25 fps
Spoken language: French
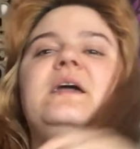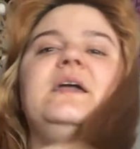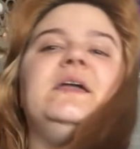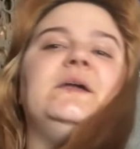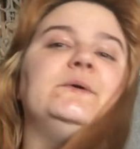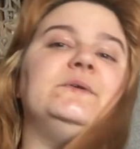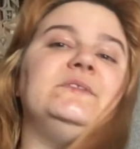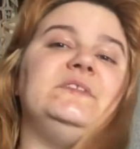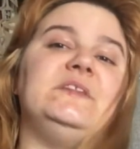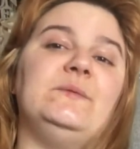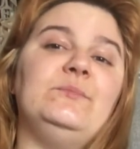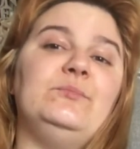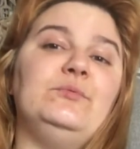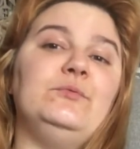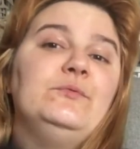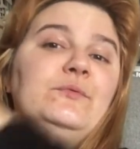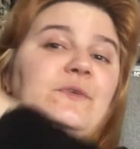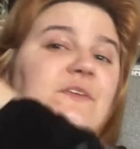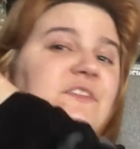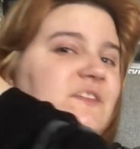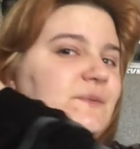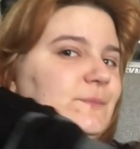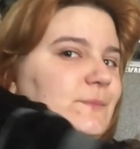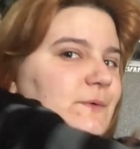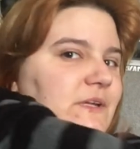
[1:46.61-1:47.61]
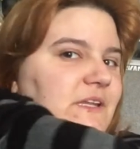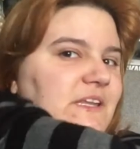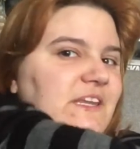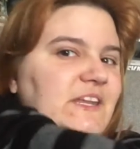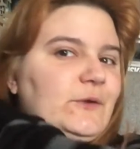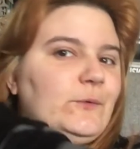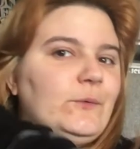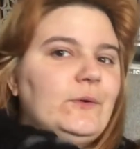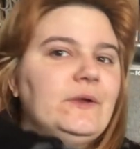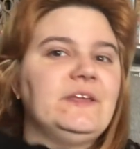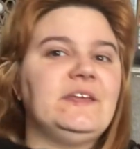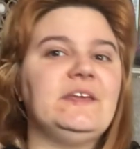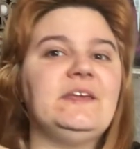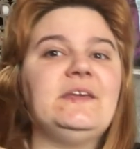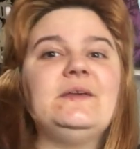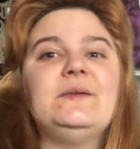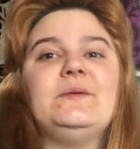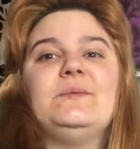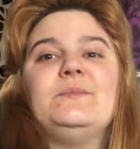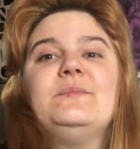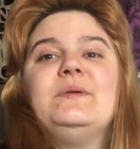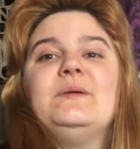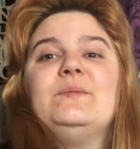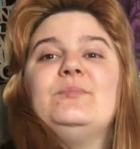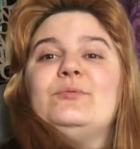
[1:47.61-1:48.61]
et au début, forcément, il y
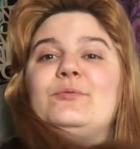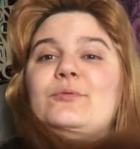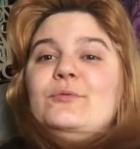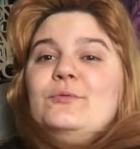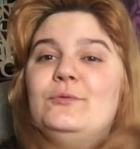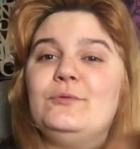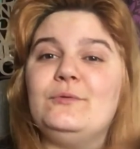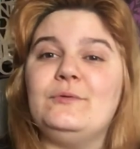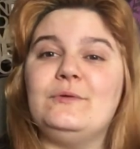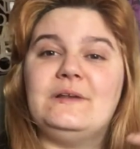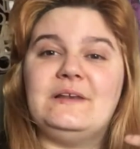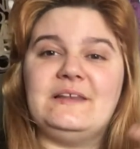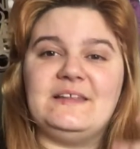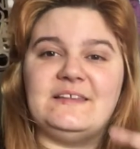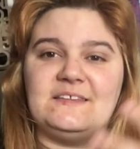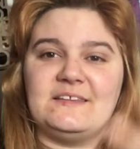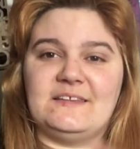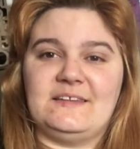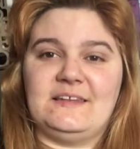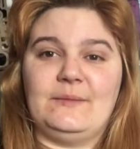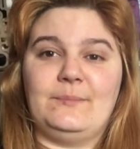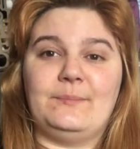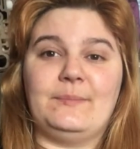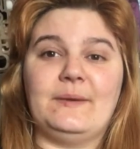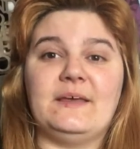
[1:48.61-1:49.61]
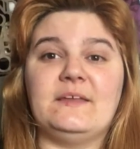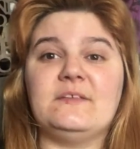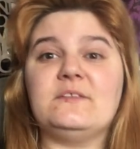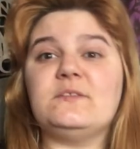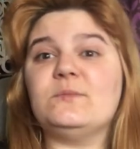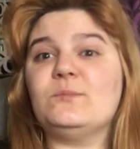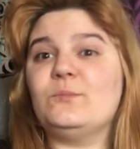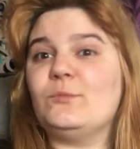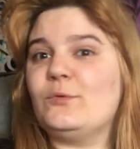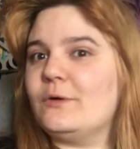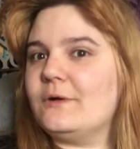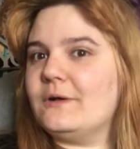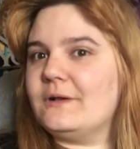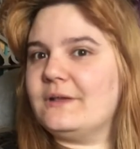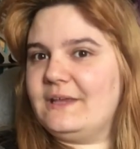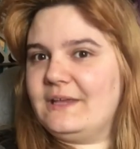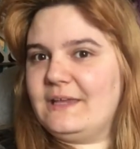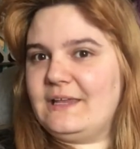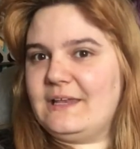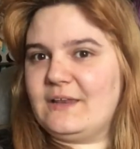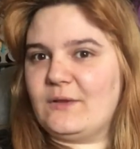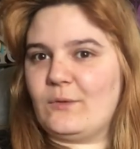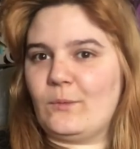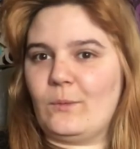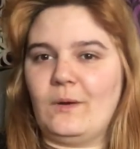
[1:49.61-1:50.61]
croyait, mais plus les années passent, moins
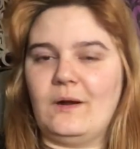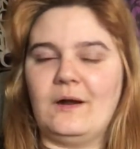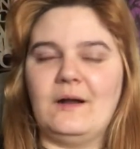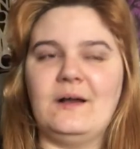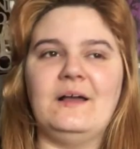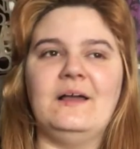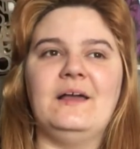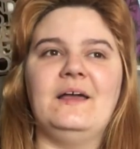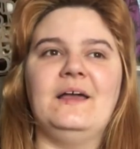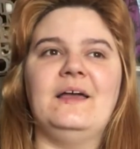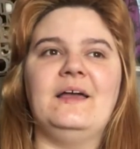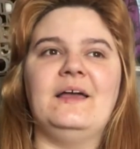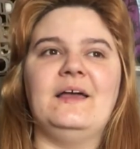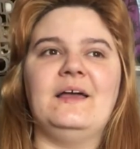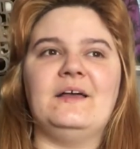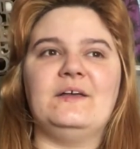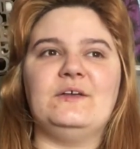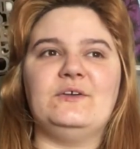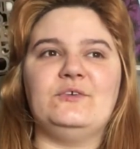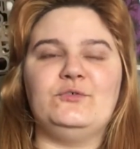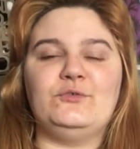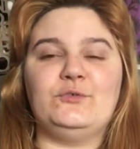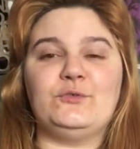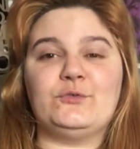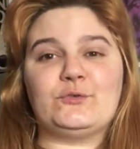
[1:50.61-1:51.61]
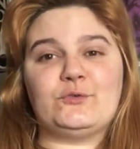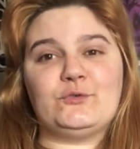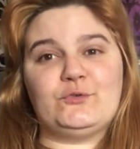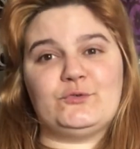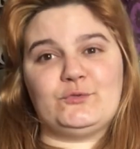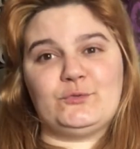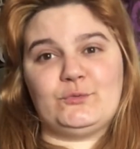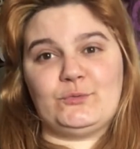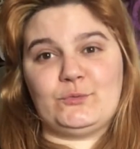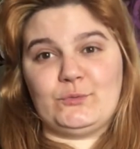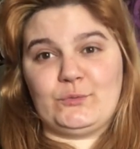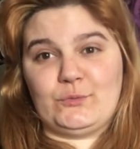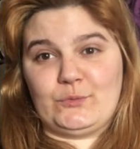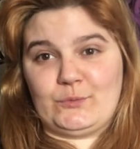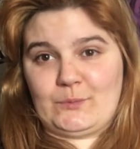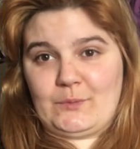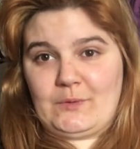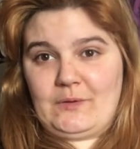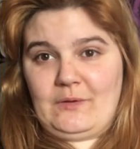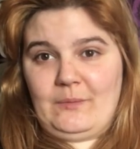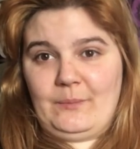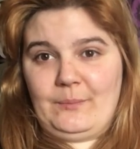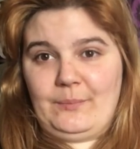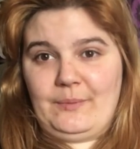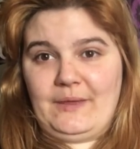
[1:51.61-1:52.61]
il y croit. Jusqu'au jour où son
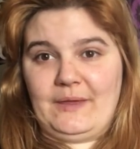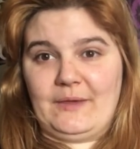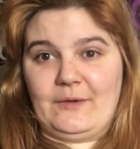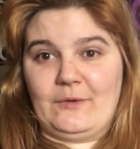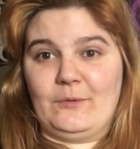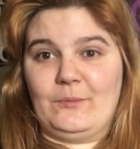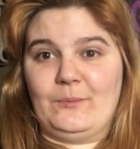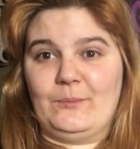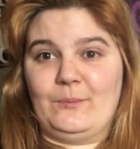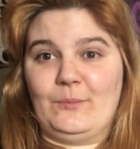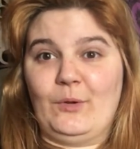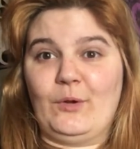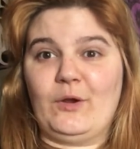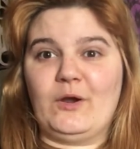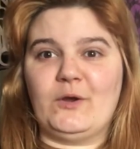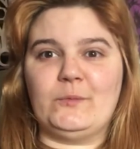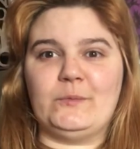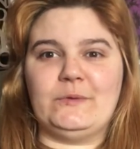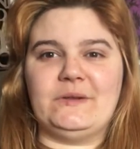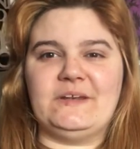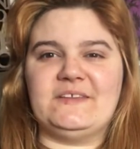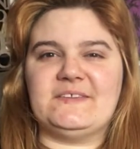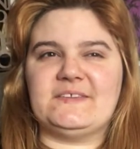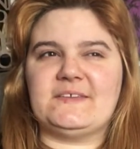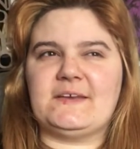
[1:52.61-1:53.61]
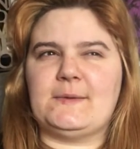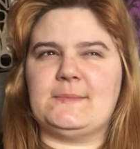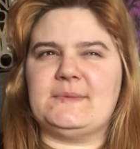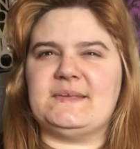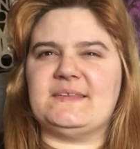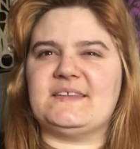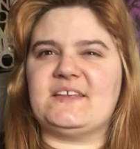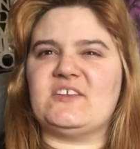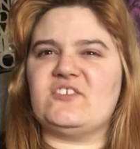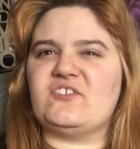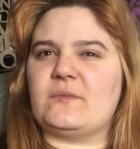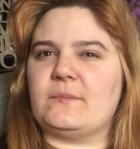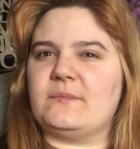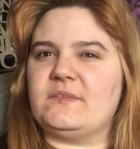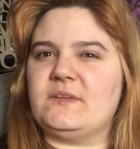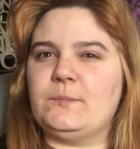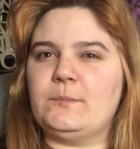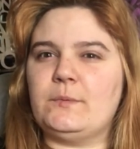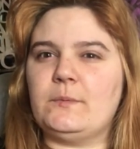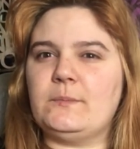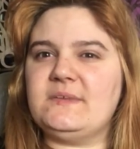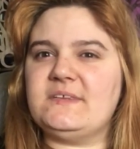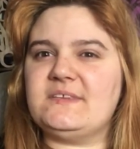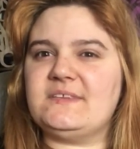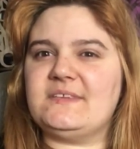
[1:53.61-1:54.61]
grand-père euh, meurt en lui laissant un message un petit
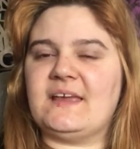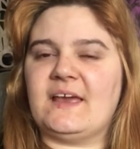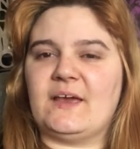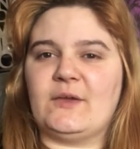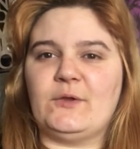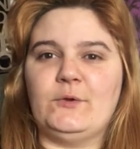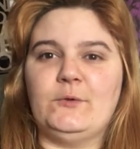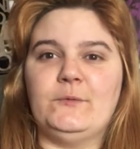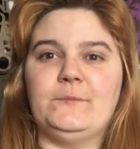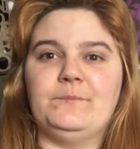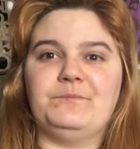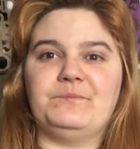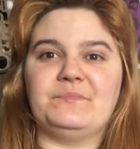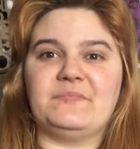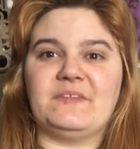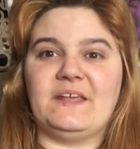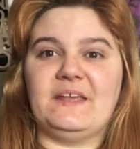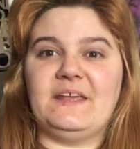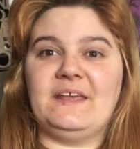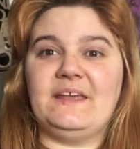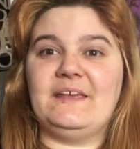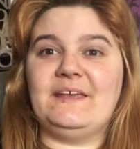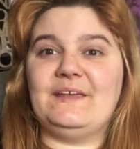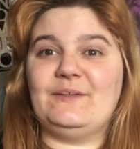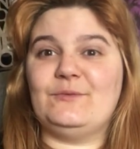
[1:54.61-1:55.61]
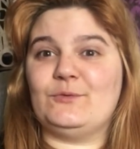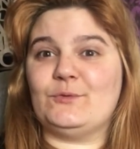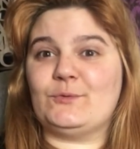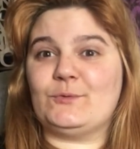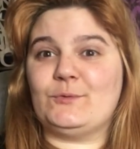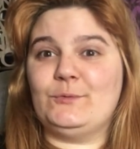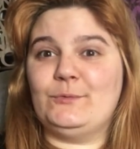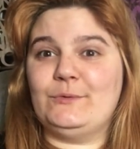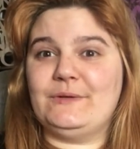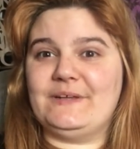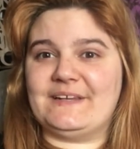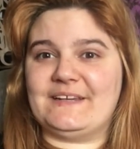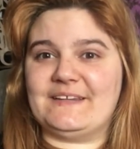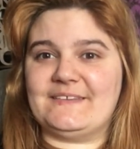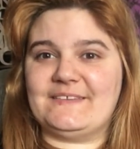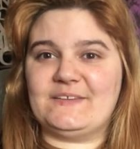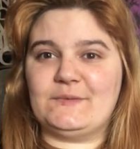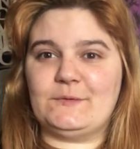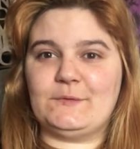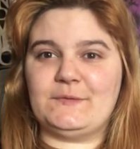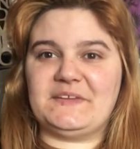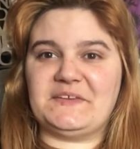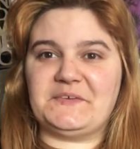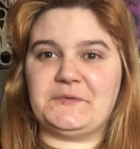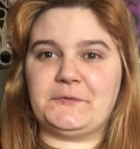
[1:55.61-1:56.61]
peu mystérieux. Et du coup, il essaie
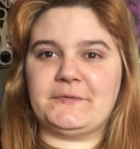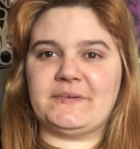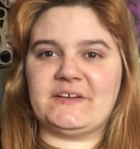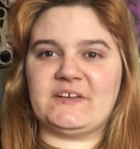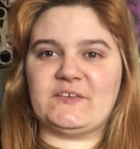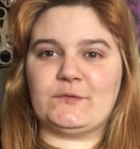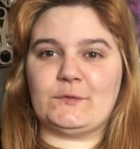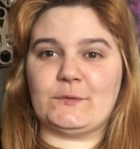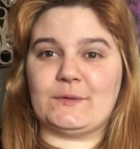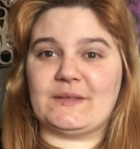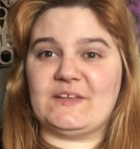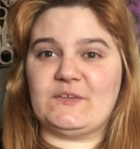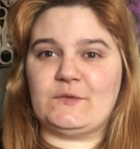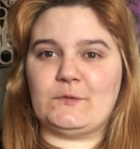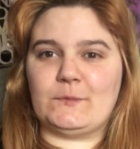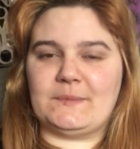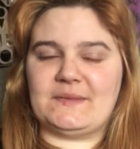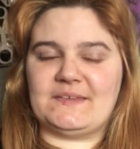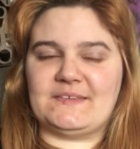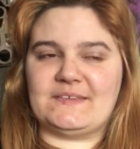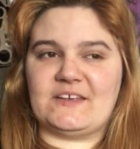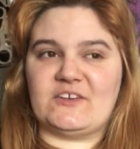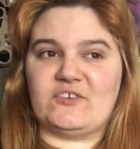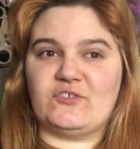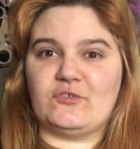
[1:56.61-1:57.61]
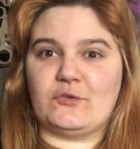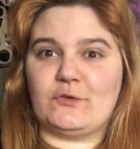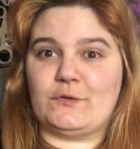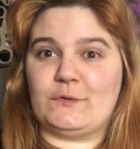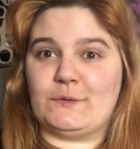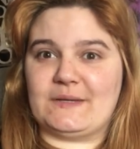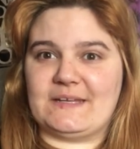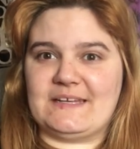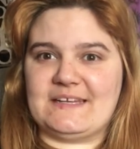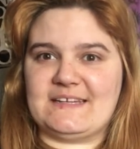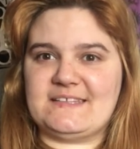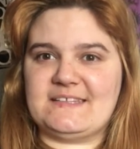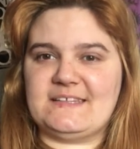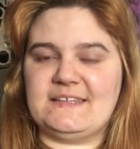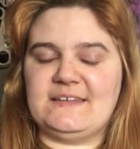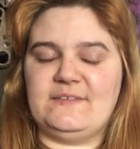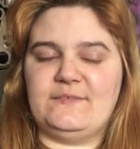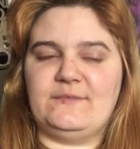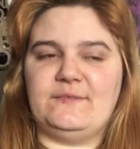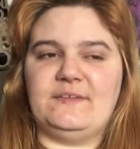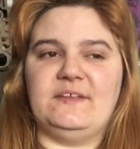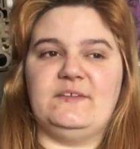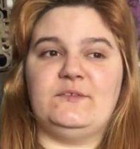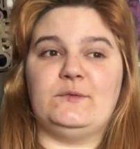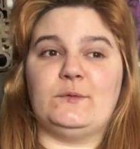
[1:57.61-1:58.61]
de découvrir ce qu'est ce message, ce qu'il
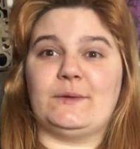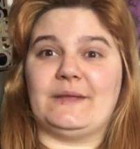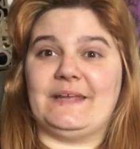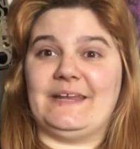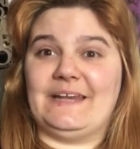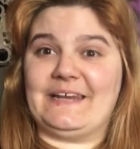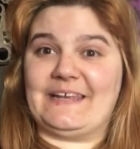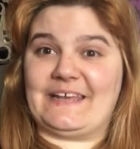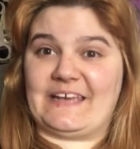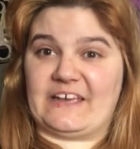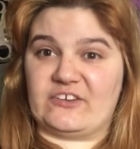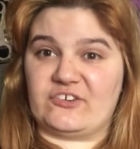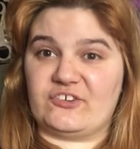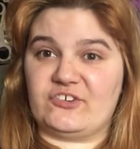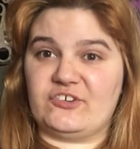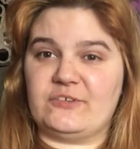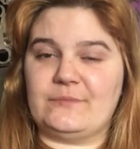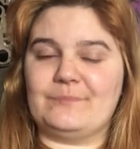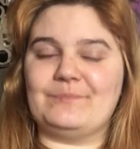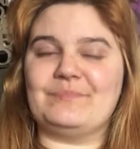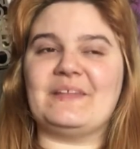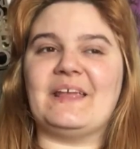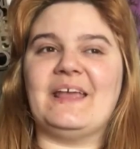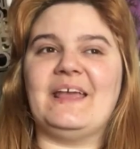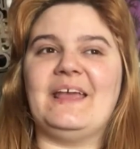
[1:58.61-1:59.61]
signifie, ce qu'il cache.